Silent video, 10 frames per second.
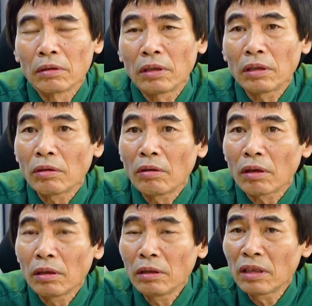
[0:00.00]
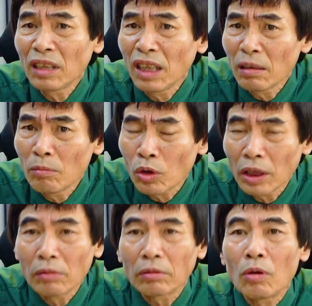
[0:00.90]
thì tôi nói riêng một
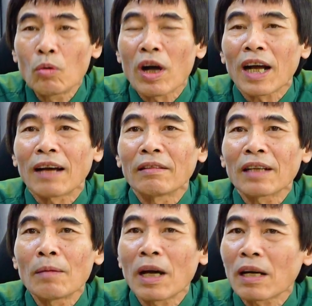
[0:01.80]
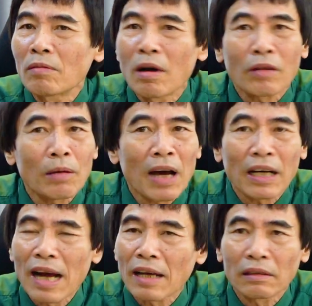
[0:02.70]
yếu tố quảng cáo các bạn không học các
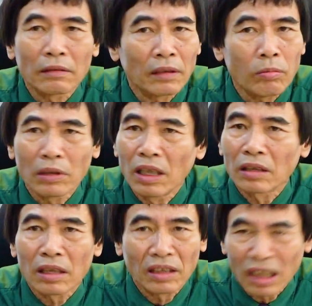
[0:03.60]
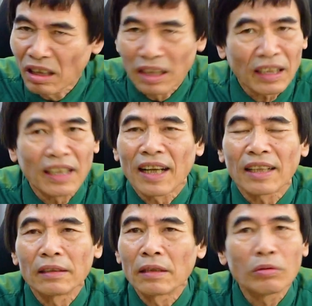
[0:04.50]
bạn đang dốc tiền ra rất là tệ
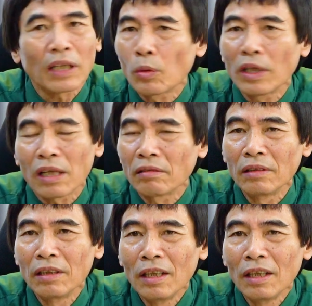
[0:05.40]
hại không giải quyết được đâu